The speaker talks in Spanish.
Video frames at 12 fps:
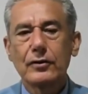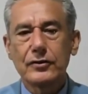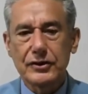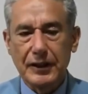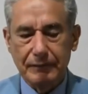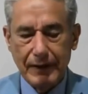
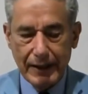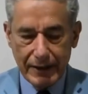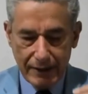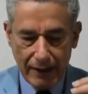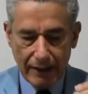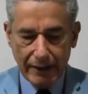
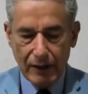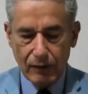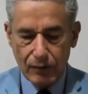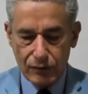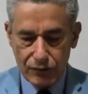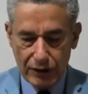llevar a que el
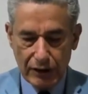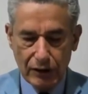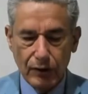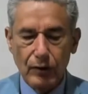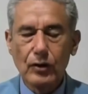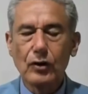
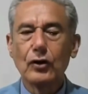concilio